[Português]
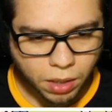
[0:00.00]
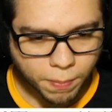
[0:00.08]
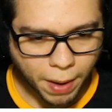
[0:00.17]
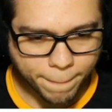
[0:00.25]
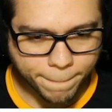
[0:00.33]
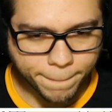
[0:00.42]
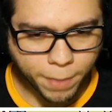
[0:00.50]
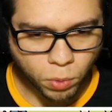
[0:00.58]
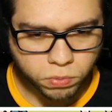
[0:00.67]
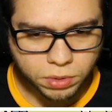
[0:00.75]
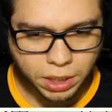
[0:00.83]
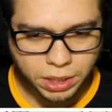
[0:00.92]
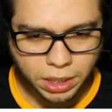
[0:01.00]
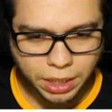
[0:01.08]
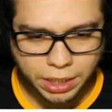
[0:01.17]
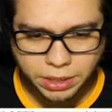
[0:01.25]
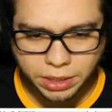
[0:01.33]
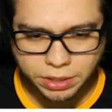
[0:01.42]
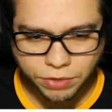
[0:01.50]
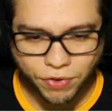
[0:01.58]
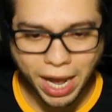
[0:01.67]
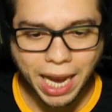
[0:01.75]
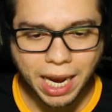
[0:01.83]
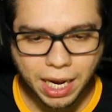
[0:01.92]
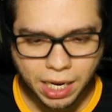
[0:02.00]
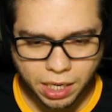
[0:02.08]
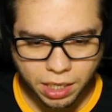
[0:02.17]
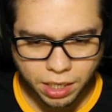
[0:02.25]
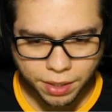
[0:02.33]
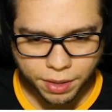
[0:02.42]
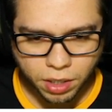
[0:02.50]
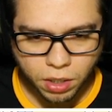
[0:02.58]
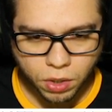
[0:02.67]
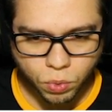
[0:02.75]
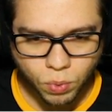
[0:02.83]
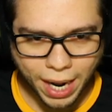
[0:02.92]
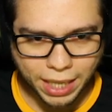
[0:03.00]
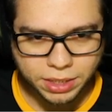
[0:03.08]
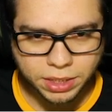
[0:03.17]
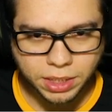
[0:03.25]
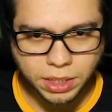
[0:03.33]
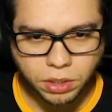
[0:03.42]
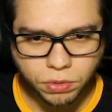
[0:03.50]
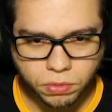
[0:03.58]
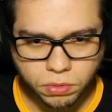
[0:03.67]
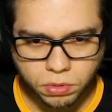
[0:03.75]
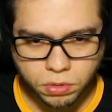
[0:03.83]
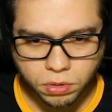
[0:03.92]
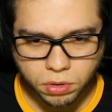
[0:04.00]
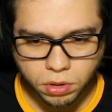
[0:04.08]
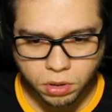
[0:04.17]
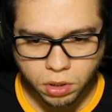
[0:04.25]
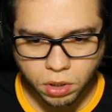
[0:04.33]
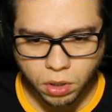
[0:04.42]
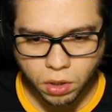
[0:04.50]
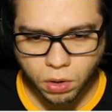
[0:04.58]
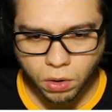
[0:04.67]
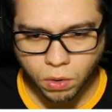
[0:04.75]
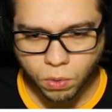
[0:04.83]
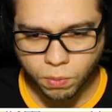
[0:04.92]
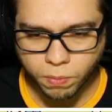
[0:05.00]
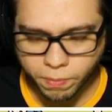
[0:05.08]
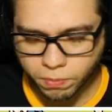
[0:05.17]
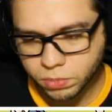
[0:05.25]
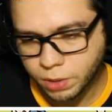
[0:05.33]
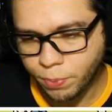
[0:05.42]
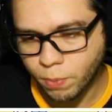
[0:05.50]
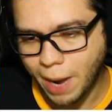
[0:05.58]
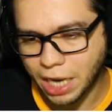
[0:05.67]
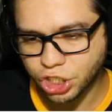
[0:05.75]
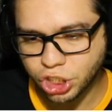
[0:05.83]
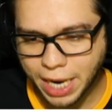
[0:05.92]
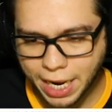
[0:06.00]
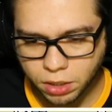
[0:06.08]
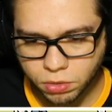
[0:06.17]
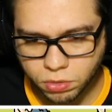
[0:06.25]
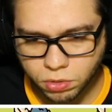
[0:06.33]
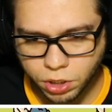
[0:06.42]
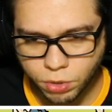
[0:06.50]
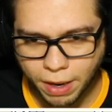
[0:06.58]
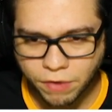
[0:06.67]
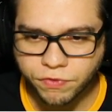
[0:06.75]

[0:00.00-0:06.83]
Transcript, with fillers: uma ponta de lança, faca, um ratinho, um tipo um machado e uma